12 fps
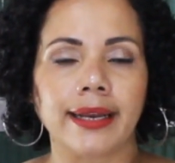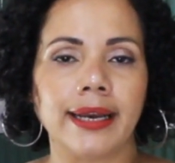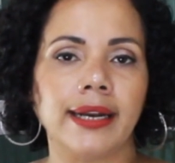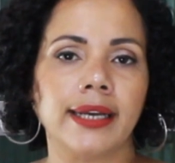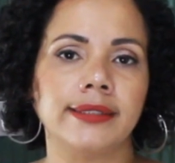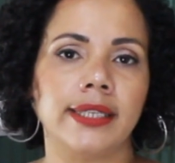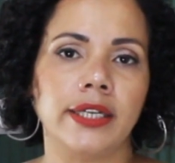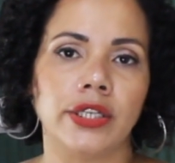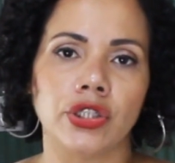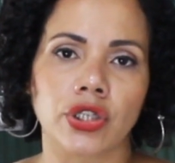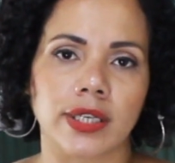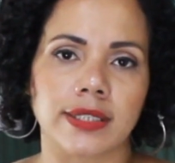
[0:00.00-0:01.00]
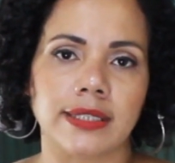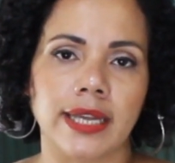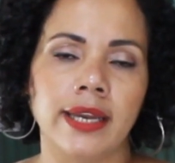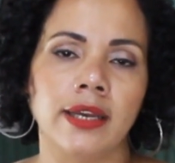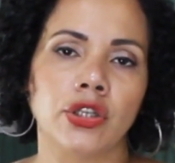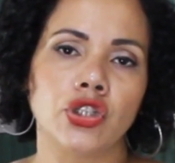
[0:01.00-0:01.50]
características
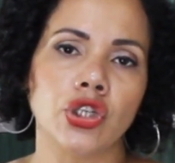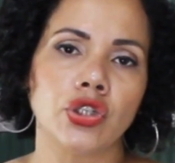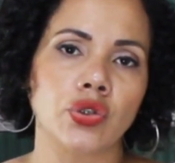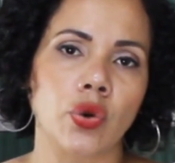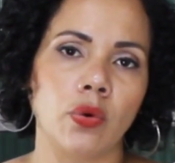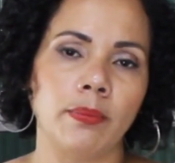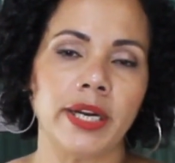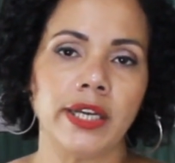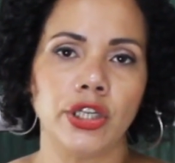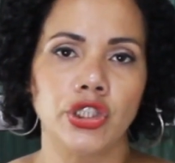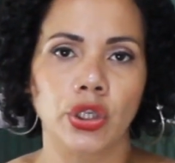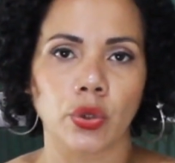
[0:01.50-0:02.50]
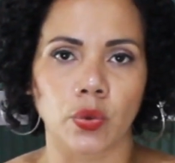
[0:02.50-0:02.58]
né, de sombra e de